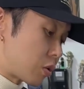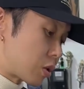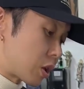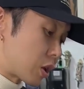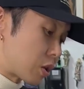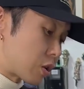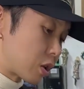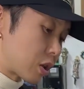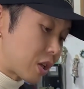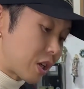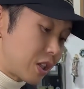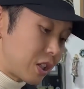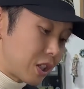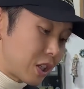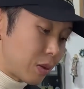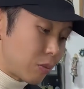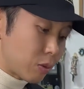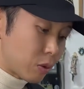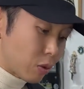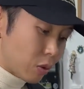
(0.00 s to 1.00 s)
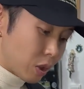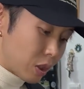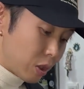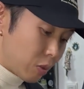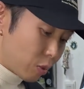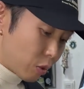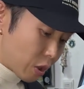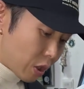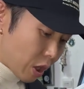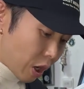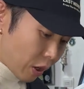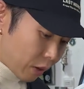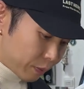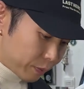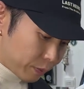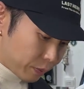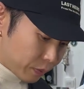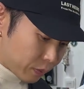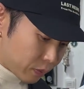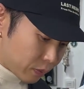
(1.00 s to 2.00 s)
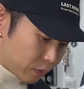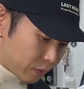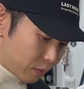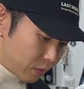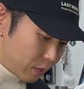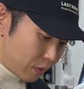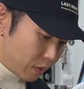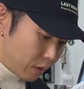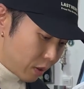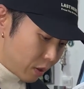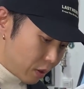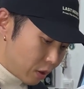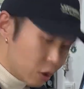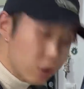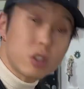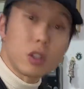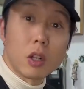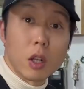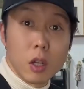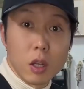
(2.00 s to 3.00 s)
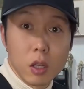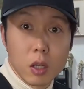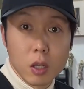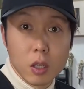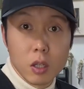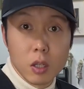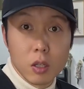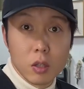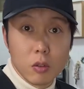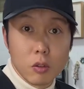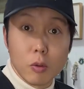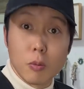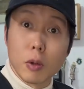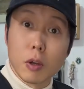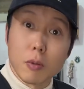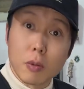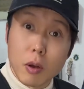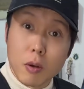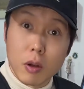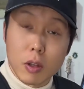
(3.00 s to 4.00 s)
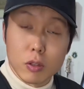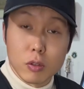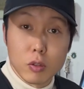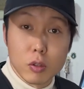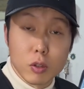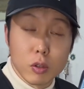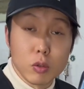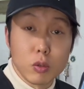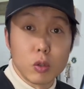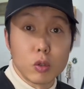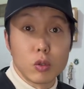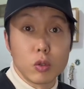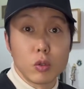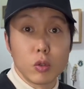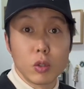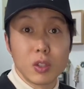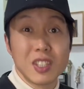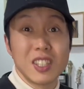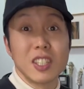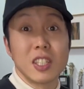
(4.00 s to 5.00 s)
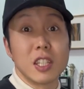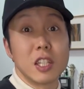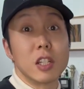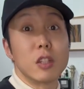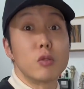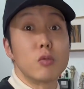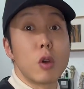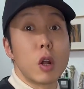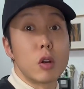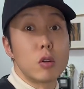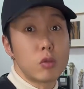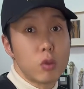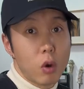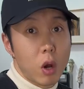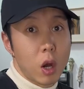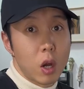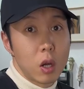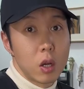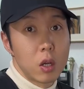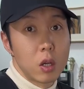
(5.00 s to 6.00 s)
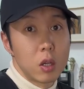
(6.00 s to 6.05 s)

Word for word: 我这个跟 Dim 做的一模一样。是的，我没有办法去做出自己的原创。